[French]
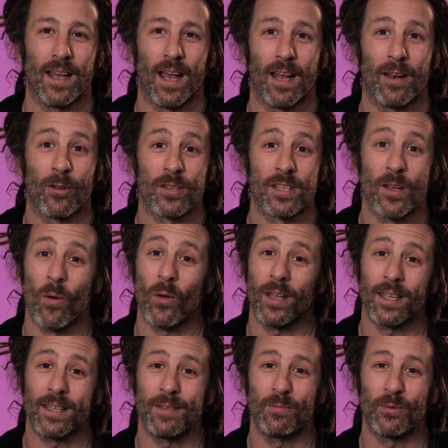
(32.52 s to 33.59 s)
Alors j'ai
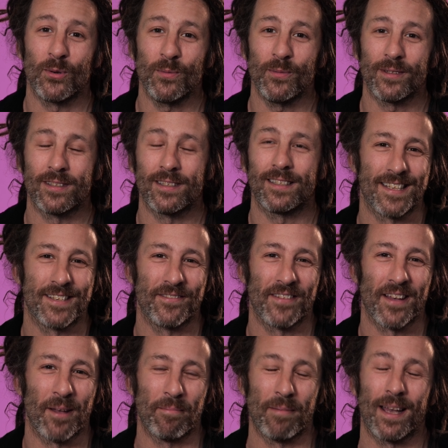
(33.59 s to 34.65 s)
aucun diplôme, j'ai
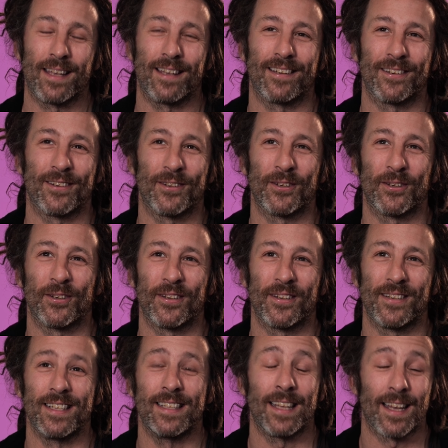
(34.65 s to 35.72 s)
fait un bac euh,
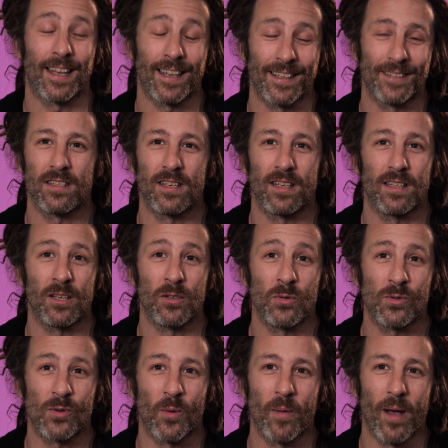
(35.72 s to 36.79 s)
littéraire. J'ai été
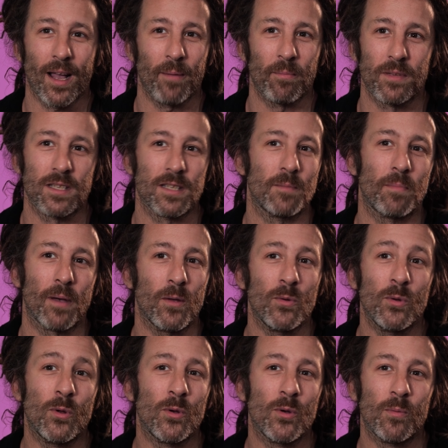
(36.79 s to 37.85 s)
jusqu'au bac mais j'ai pas
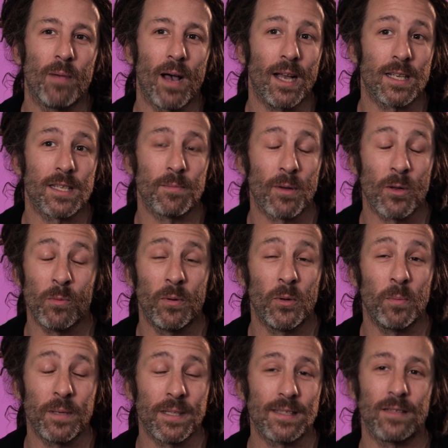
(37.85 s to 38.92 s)
eu le bac, j'ai pas eu le
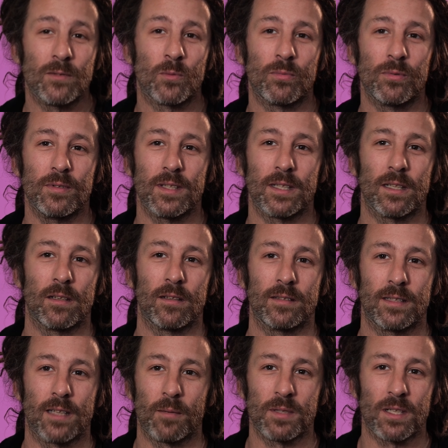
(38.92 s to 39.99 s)
BEPC non plus, c'était
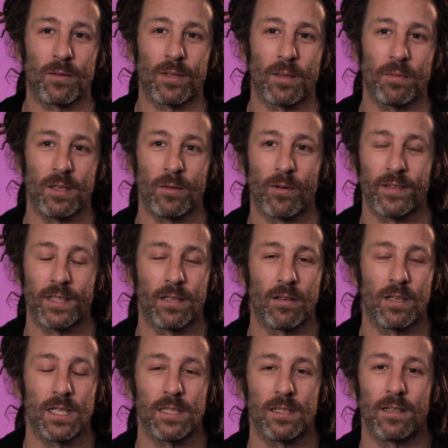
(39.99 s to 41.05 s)
comme ça qu'on appelait le brevet des
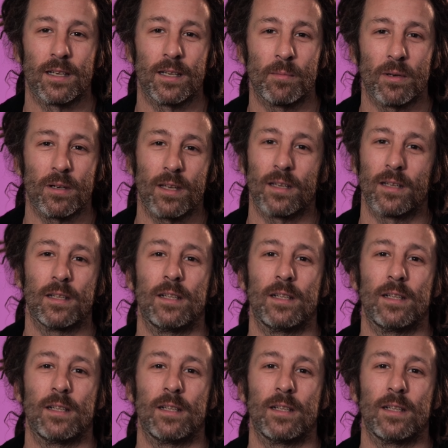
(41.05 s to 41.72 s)
collèges euh, à l'époque.